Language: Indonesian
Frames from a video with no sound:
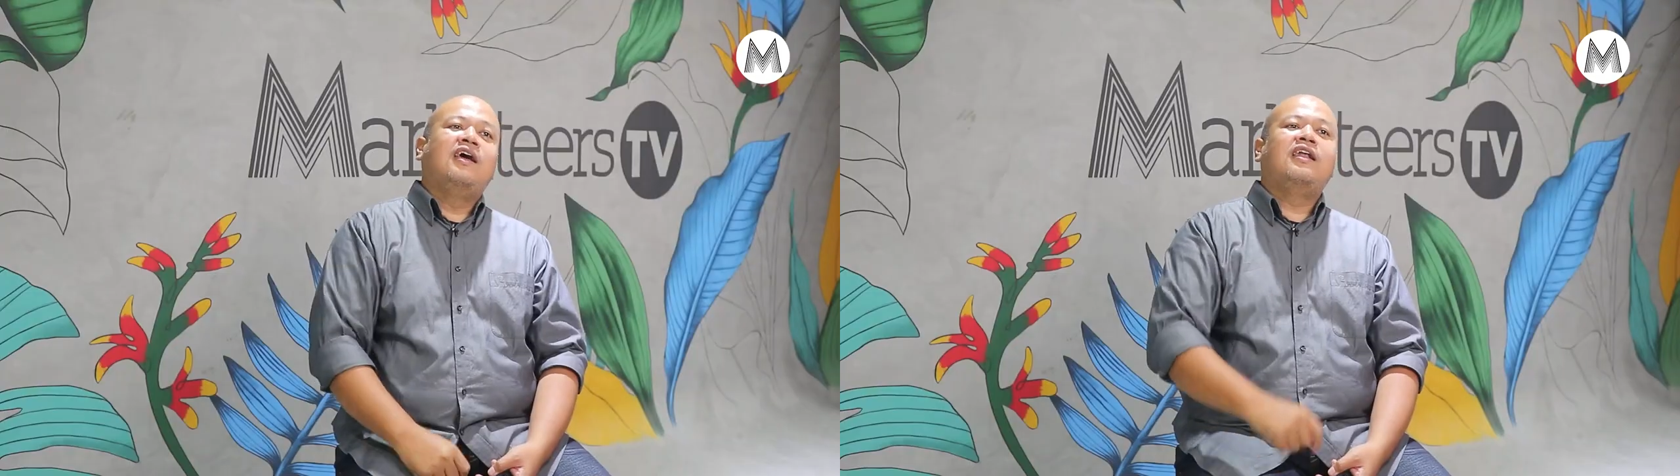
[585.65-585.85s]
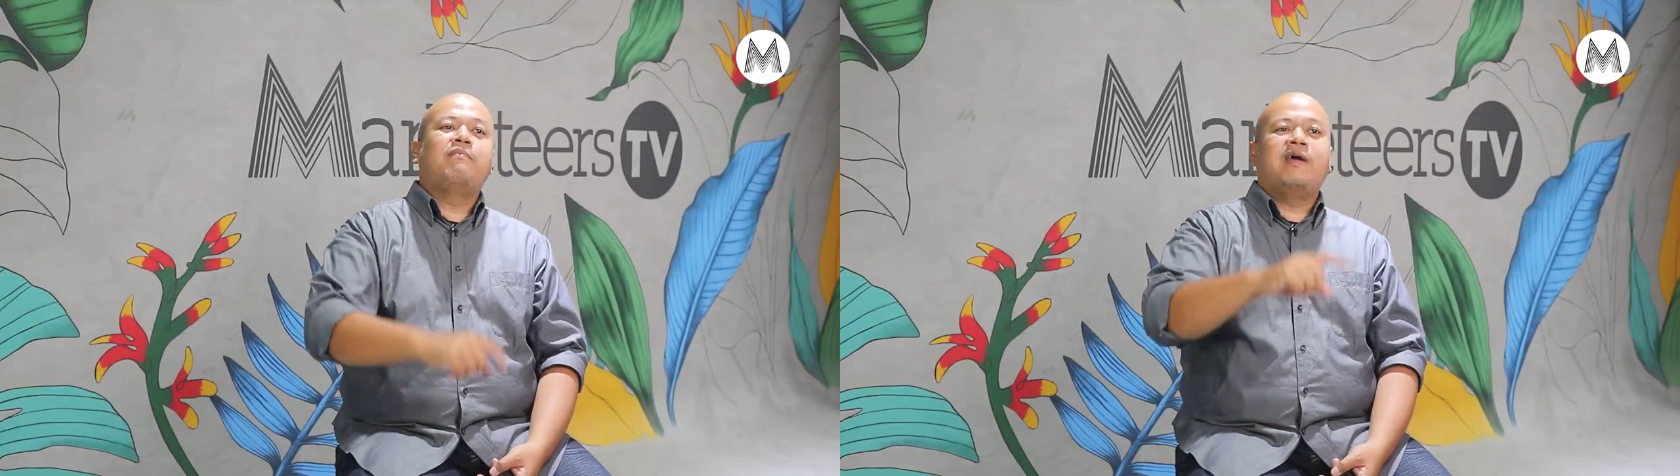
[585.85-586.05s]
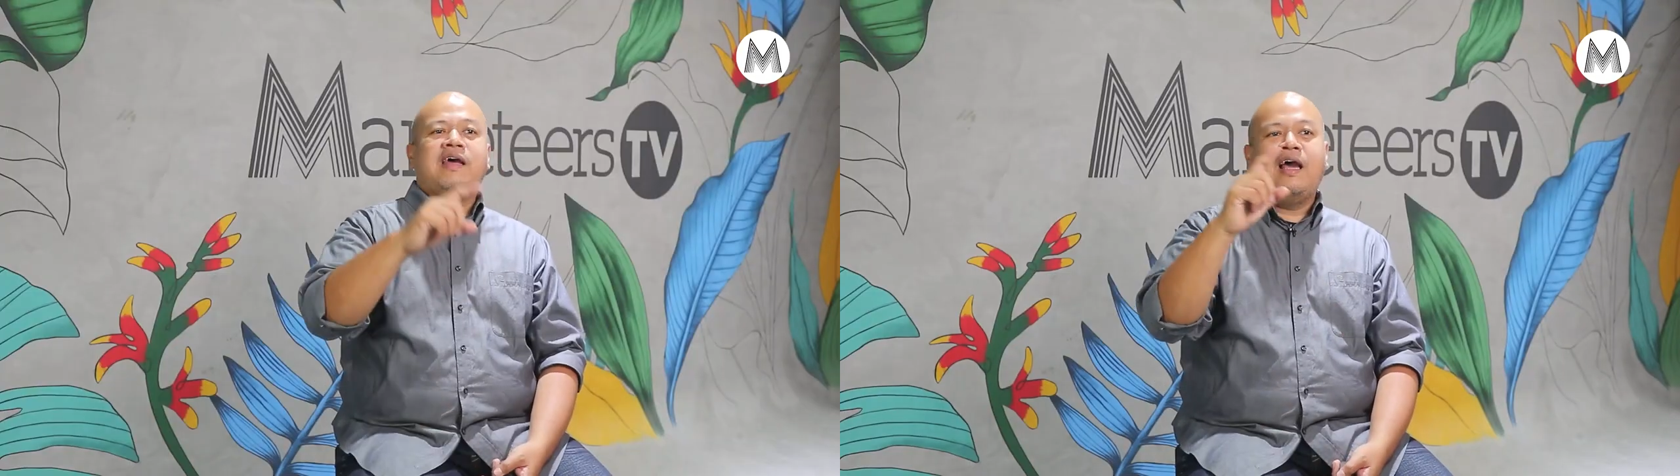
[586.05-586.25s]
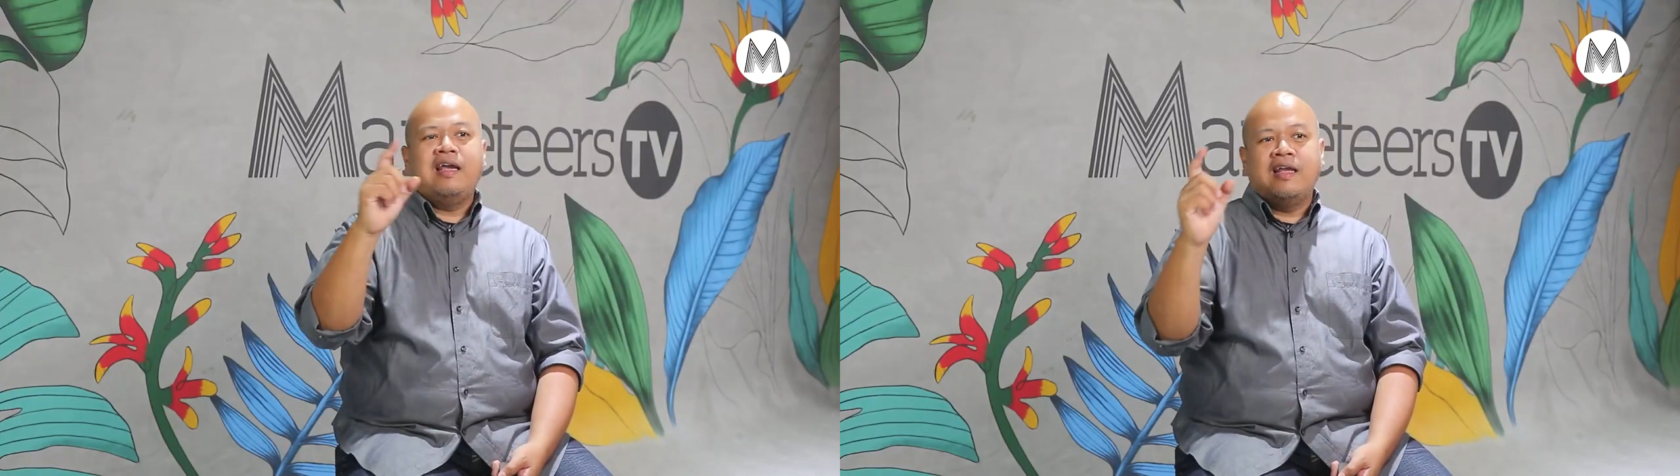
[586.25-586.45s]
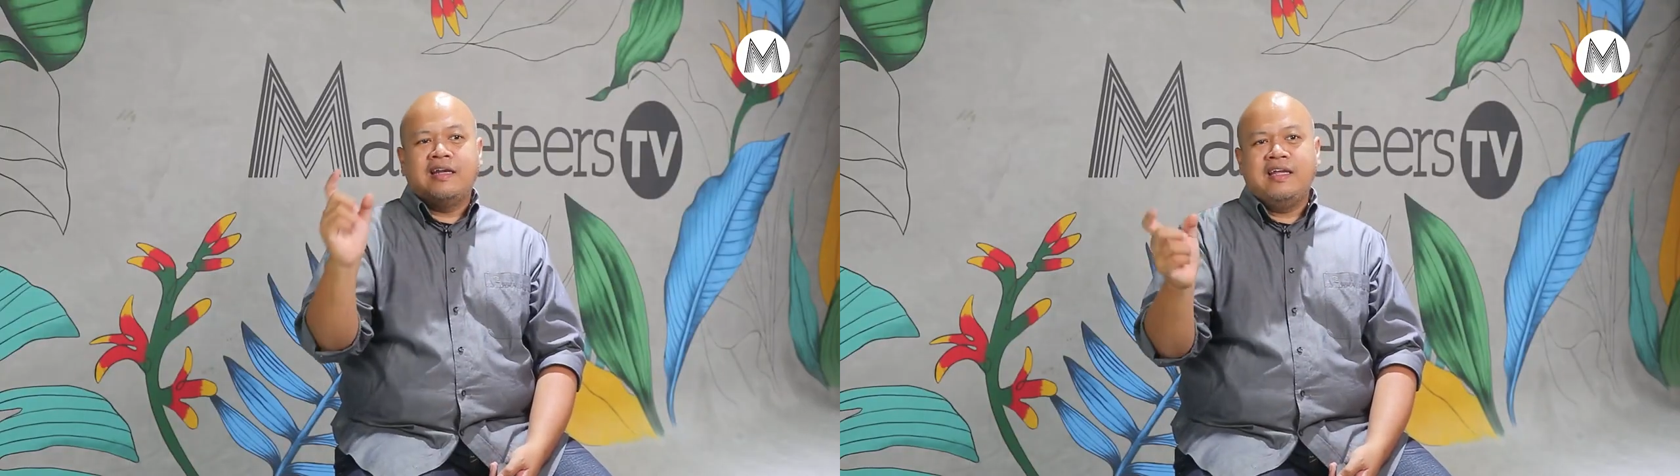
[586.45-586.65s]
Dan pada
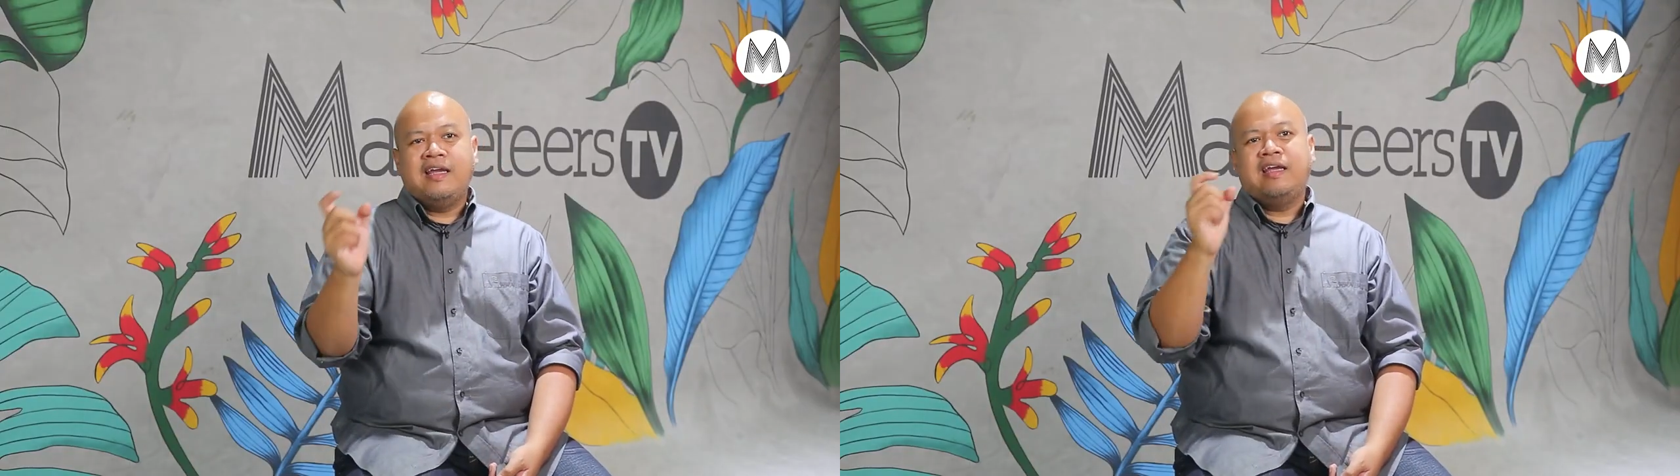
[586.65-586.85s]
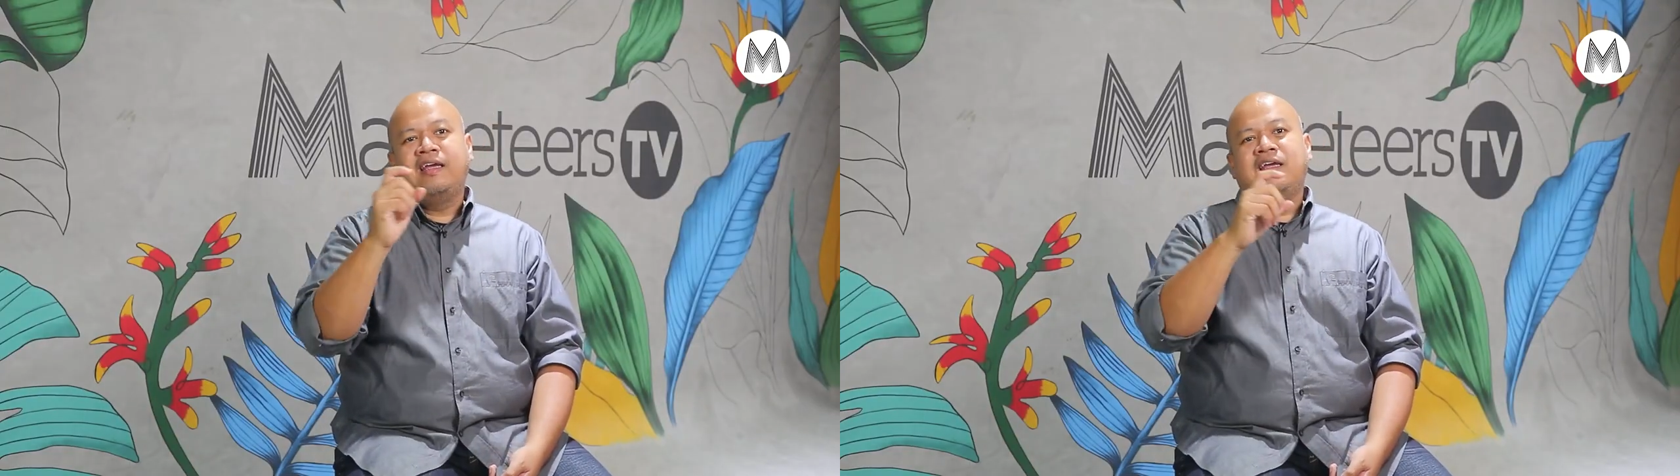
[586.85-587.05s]
akhirnya,